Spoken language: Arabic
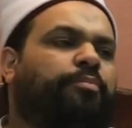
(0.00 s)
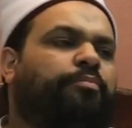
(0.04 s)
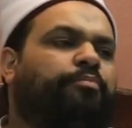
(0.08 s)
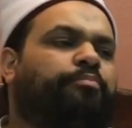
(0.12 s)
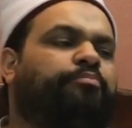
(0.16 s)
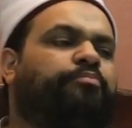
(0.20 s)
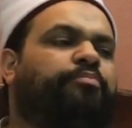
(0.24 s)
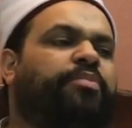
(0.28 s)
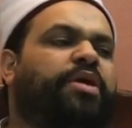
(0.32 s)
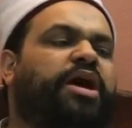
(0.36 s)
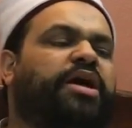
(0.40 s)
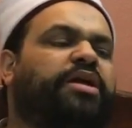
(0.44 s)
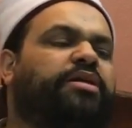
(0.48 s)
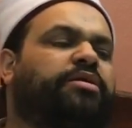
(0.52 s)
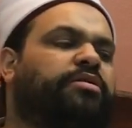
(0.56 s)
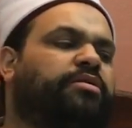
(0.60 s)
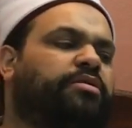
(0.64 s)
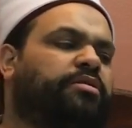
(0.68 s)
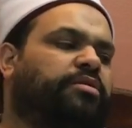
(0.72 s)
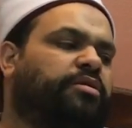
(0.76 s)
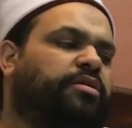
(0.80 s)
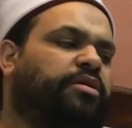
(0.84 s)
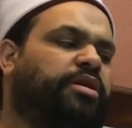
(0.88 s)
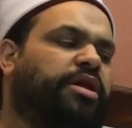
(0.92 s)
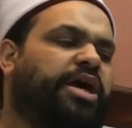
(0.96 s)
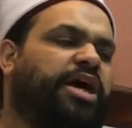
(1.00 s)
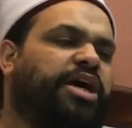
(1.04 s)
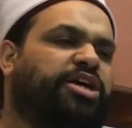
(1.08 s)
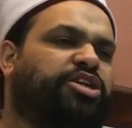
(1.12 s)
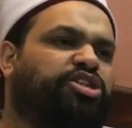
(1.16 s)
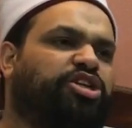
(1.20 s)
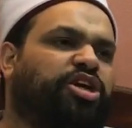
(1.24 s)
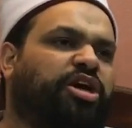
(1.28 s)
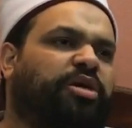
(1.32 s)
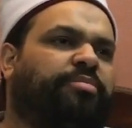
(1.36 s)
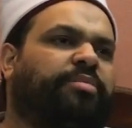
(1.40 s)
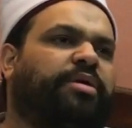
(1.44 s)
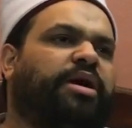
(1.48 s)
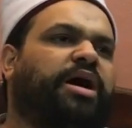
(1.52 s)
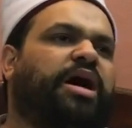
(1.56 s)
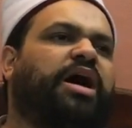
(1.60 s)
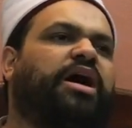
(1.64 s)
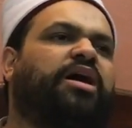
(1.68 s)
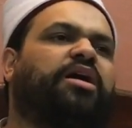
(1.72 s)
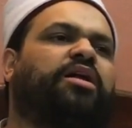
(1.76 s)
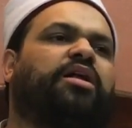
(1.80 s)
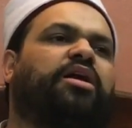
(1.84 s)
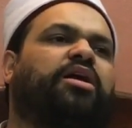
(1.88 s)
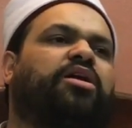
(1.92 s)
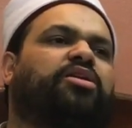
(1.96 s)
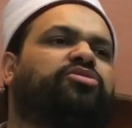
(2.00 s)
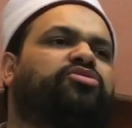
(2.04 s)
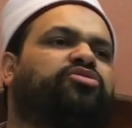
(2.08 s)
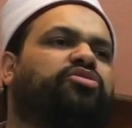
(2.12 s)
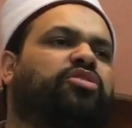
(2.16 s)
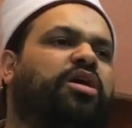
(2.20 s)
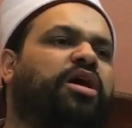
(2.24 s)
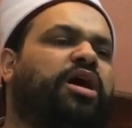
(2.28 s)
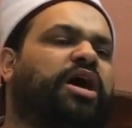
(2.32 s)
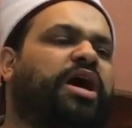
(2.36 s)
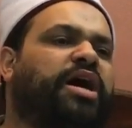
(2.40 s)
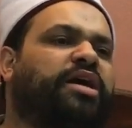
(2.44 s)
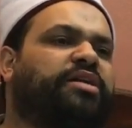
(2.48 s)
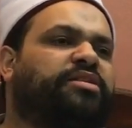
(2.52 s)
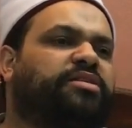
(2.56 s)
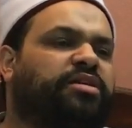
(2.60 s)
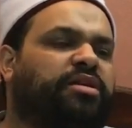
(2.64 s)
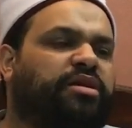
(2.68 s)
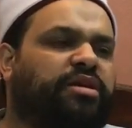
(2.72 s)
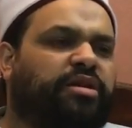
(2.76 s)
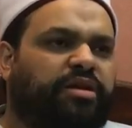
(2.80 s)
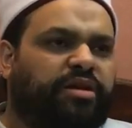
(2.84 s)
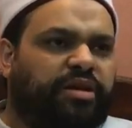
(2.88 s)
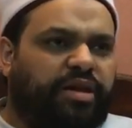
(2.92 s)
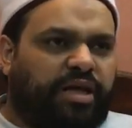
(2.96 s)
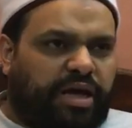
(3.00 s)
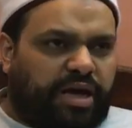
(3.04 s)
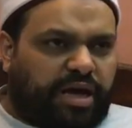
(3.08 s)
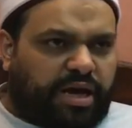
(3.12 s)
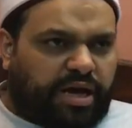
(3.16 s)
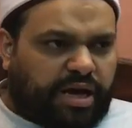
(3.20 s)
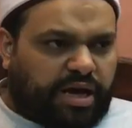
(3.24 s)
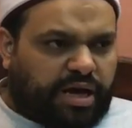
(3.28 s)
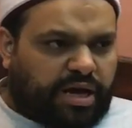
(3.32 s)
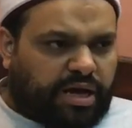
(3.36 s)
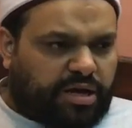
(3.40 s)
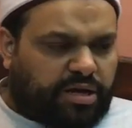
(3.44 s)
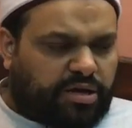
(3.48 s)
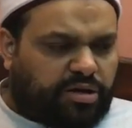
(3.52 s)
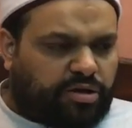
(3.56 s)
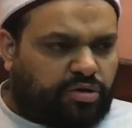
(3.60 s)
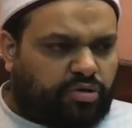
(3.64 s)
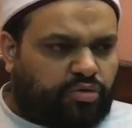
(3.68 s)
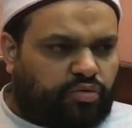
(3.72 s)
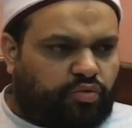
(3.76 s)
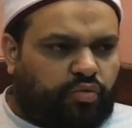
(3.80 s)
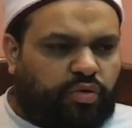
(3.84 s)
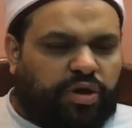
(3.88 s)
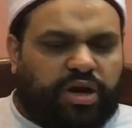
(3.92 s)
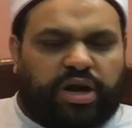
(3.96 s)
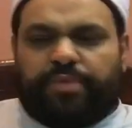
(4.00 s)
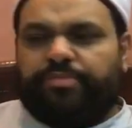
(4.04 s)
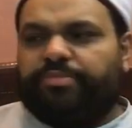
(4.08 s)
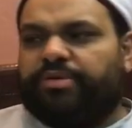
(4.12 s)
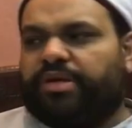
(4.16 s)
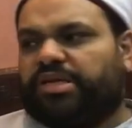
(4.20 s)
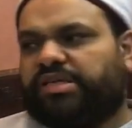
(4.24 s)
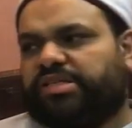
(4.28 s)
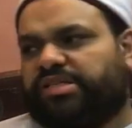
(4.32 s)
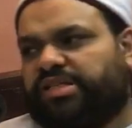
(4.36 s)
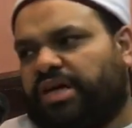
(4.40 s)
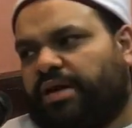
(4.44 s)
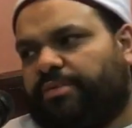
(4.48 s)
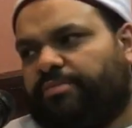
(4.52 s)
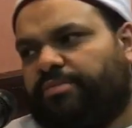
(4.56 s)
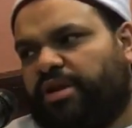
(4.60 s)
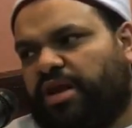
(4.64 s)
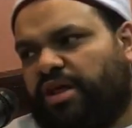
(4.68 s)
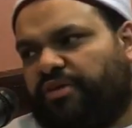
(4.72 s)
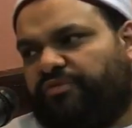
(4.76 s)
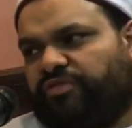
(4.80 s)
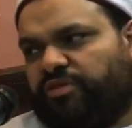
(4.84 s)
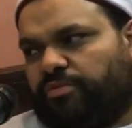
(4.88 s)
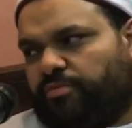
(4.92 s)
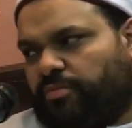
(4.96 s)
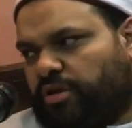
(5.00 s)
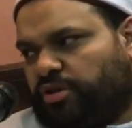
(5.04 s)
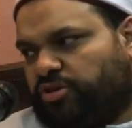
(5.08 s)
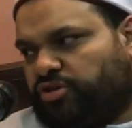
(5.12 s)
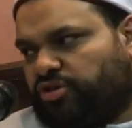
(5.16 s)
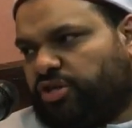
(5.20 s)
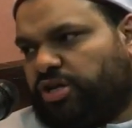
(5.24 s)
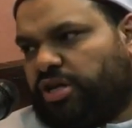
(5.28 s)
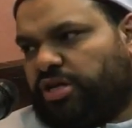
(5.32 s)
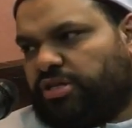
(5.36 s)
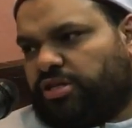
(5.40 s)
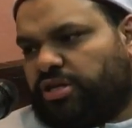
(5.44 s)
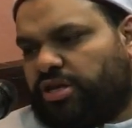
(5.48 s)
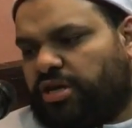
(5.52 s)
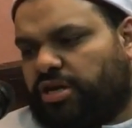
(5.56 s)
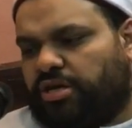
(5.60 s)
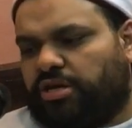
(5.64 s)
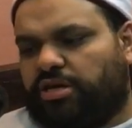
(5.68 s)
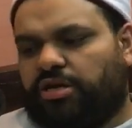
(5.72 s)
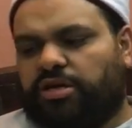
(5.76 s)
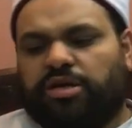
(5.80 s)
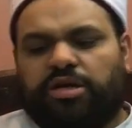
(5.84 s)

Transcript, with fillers: من نشب على طاعة الله ولم يستعملها في معصيته